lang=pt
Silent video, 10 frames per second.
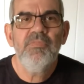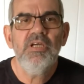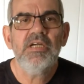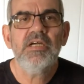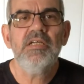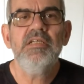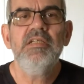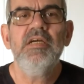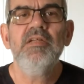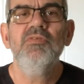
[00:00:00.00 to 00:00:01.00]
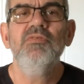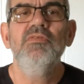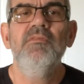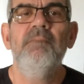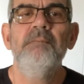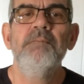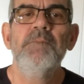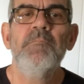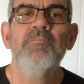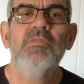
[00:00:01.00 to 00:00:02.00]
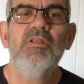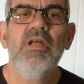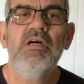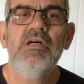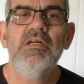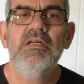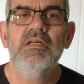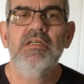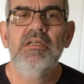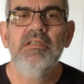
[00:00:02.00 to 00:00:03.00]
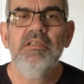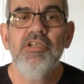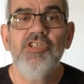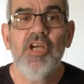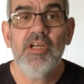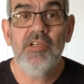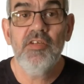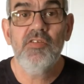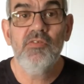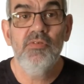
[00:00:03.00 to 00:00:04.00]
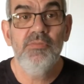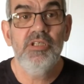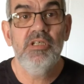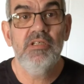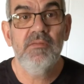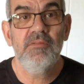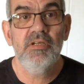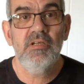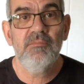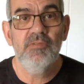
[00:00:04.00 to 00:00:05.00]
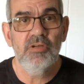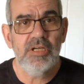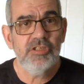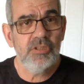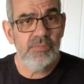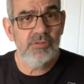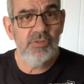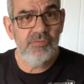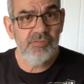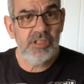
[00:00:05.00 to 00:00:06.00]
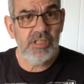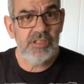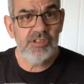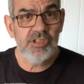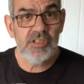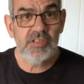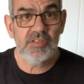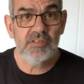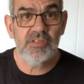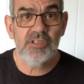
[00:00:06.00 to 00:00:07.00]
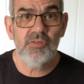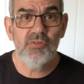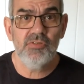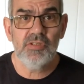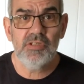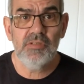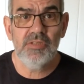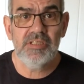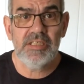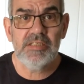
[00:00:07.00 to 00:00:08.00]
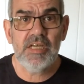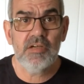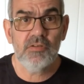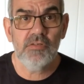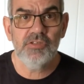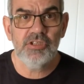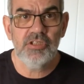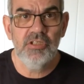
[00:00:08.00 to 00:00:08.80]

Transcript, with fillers: É aquela ideia do da deixa a criança dormir, né? Não é chamando Freire aqui de criança não. Aqui eu estou citando Andrei Tarkovsky